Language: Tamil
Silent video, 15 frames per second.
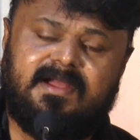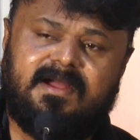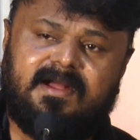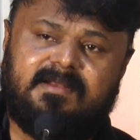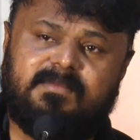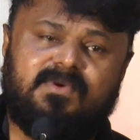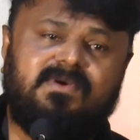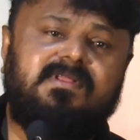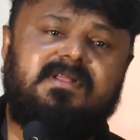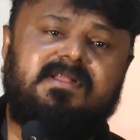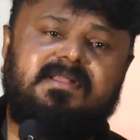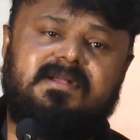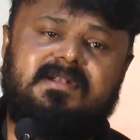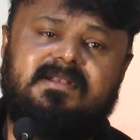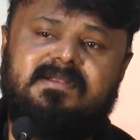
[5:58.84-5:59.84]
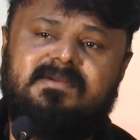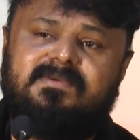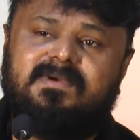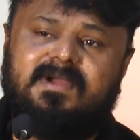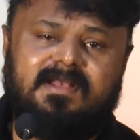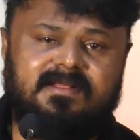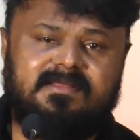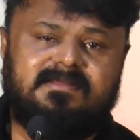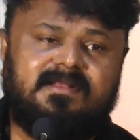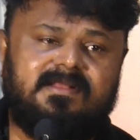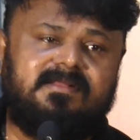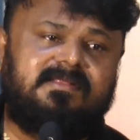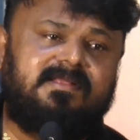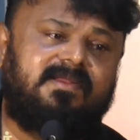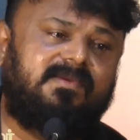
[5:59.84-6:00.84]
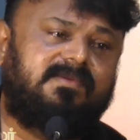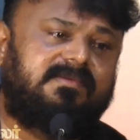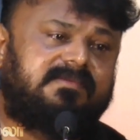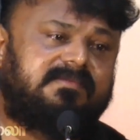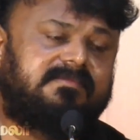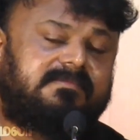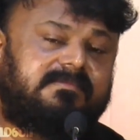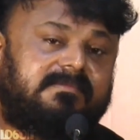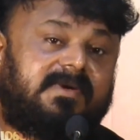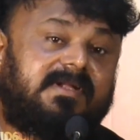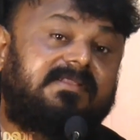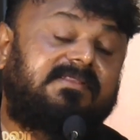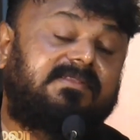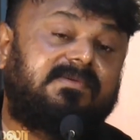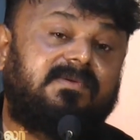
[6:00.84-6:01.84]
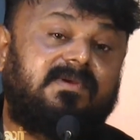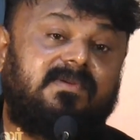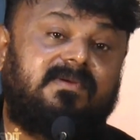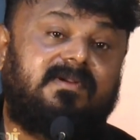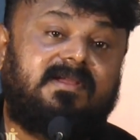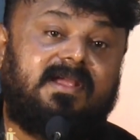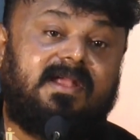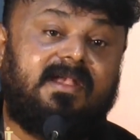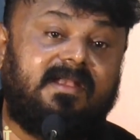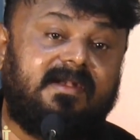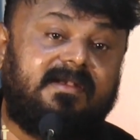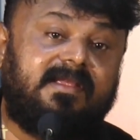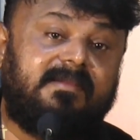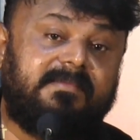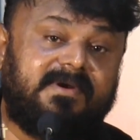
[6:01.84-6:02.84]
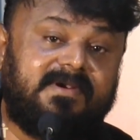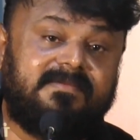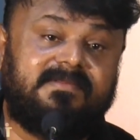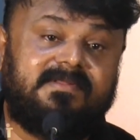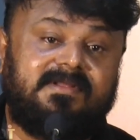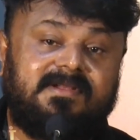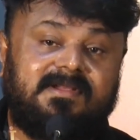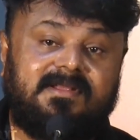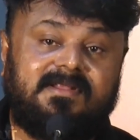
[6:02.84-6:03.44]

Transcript: அண்ட் மோர் தென் தட் உங்கள் எல்லாத்துக்கும் நல்லா தெரியும் மற்றவங்களோட என்டர்டெயின்மெண்ட் வந்து